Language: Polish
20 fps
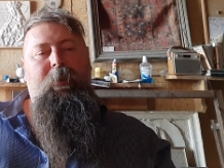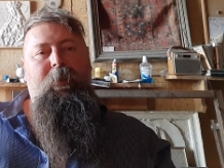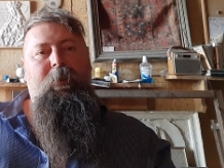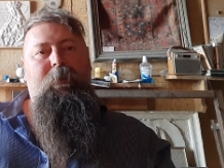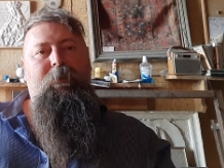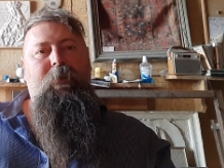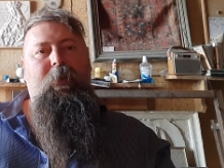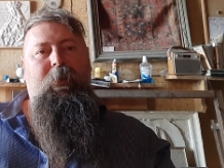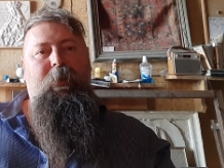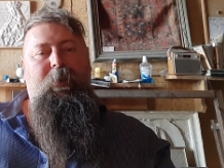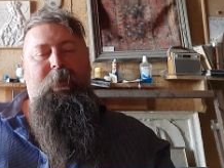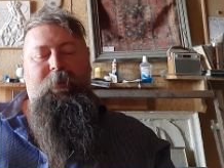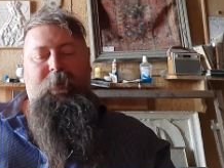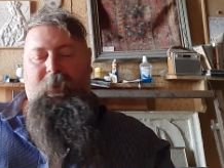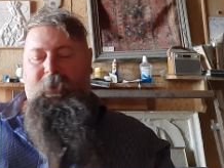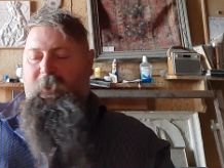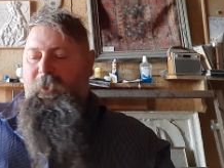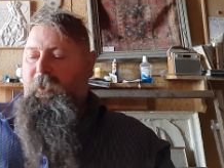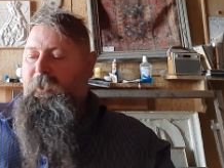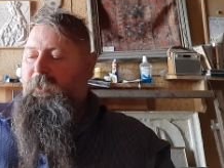i co jest
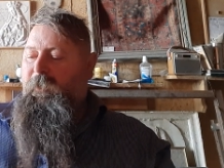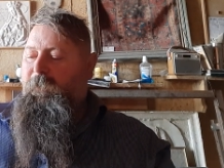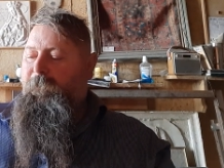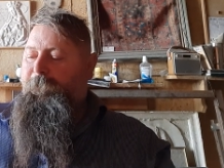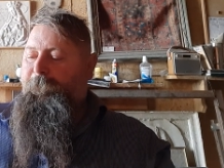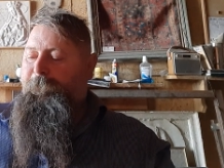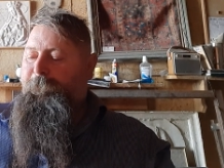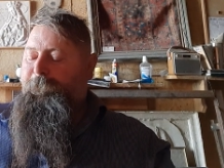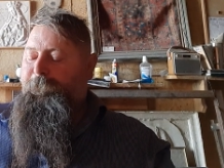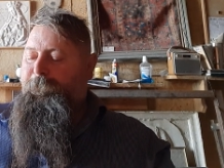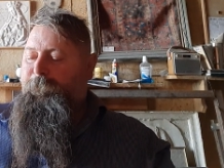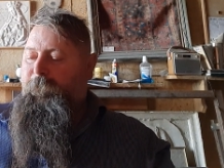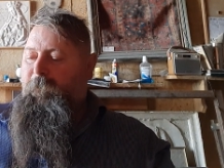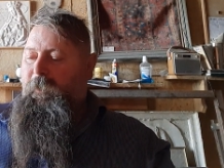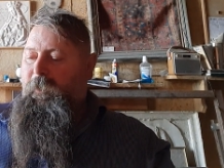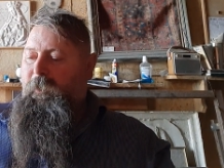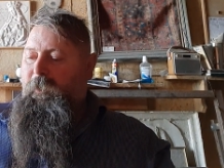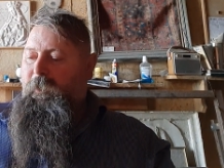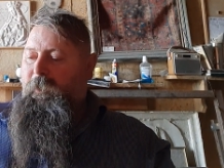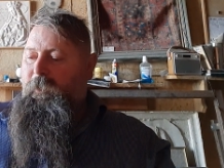takiego?
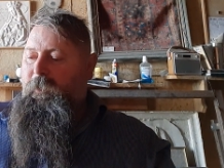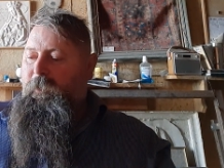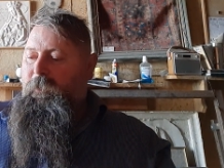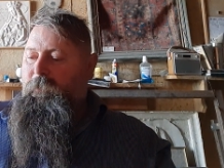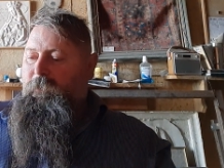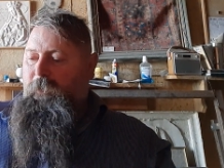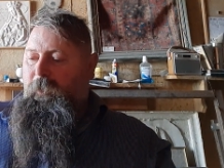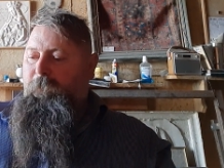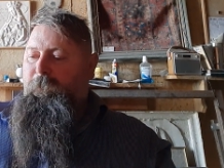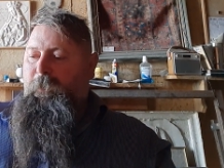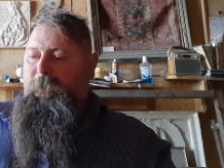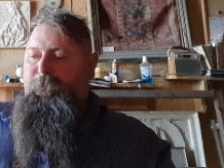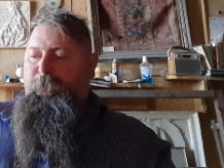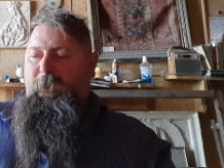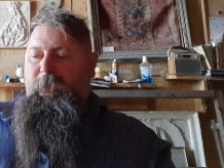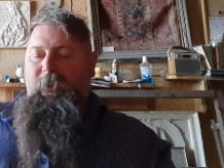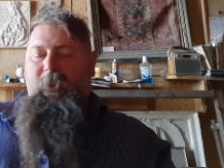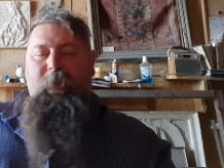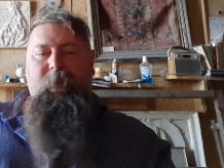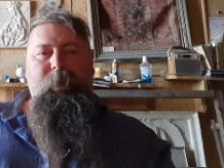No,
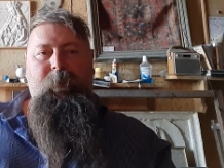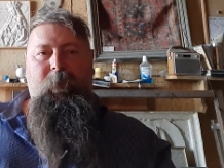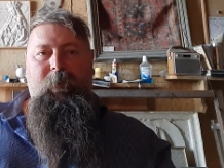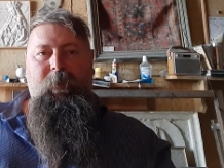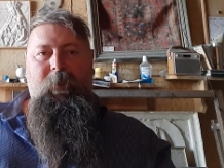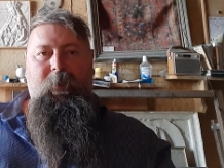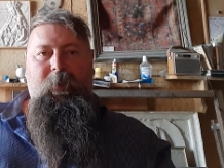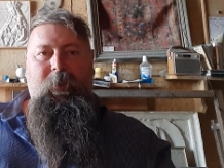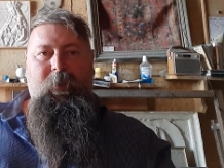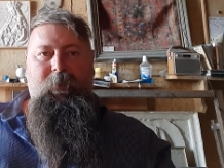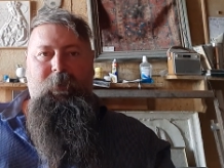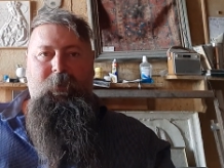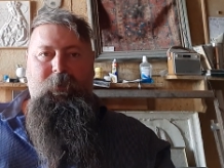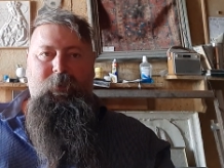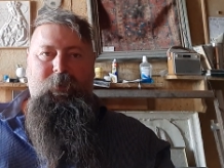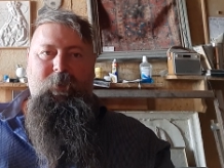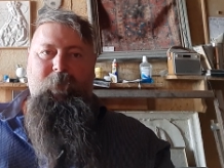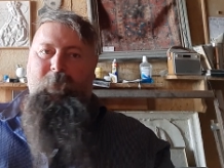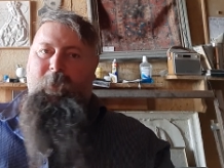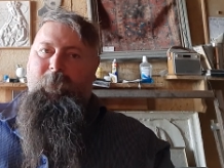bezpieczeństwo
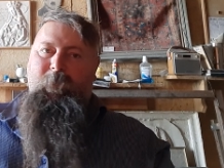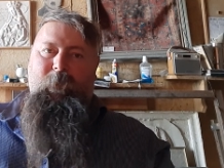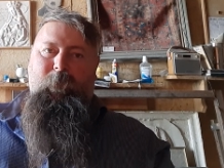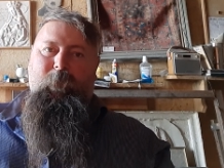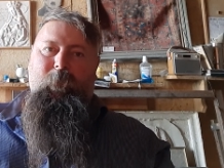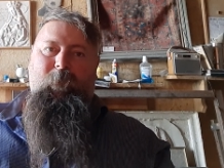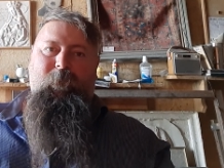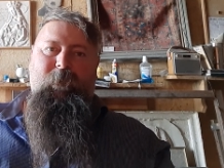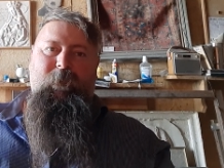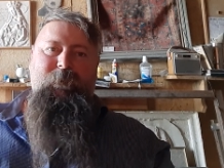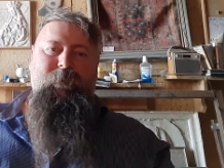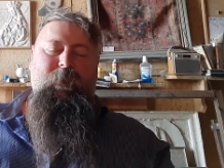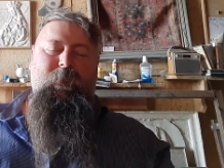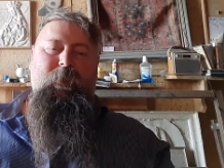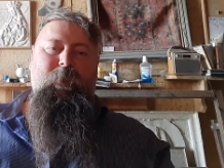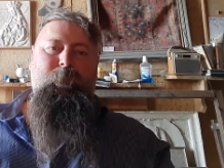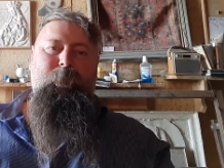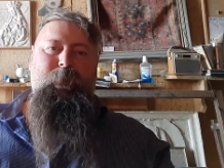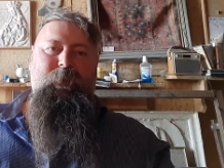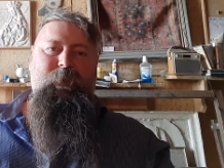energetyczne mamy kurwa
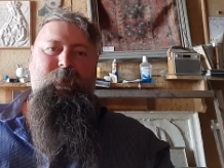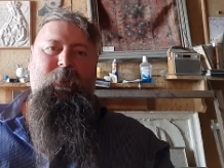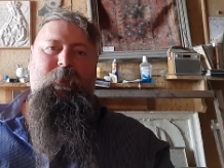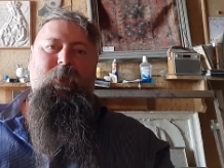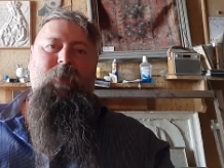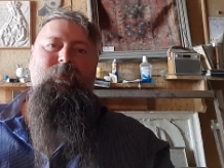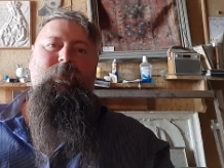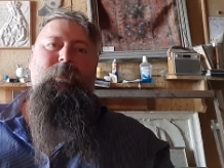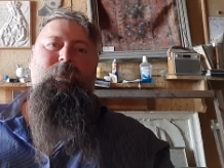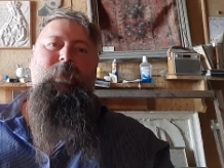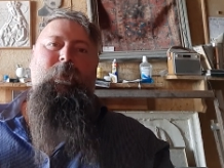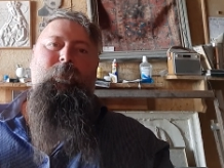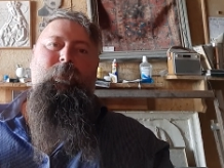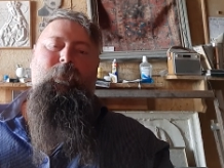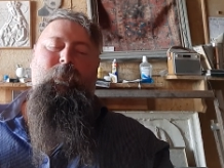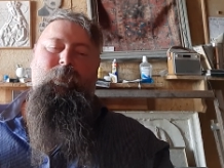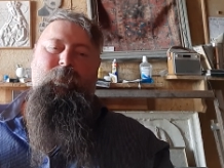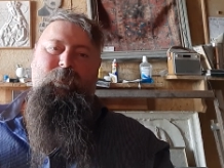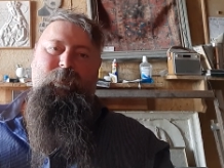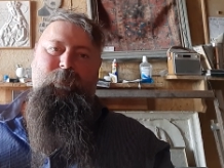zajebiście. Każą nam
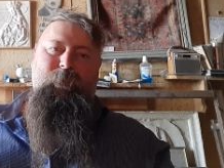chrust